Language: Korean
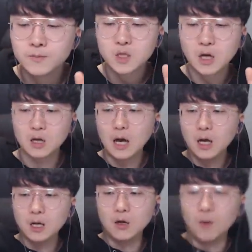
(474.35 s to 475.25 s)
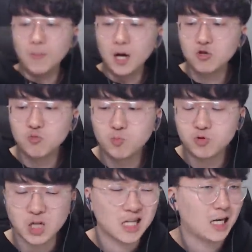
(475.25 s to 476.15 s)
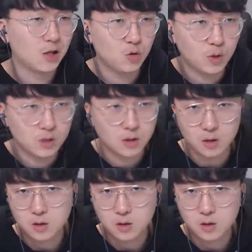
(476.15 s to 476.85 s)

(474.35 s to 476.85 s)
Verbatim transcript: 자 아까 나 엄마가 준부적이잘 안 통했어요.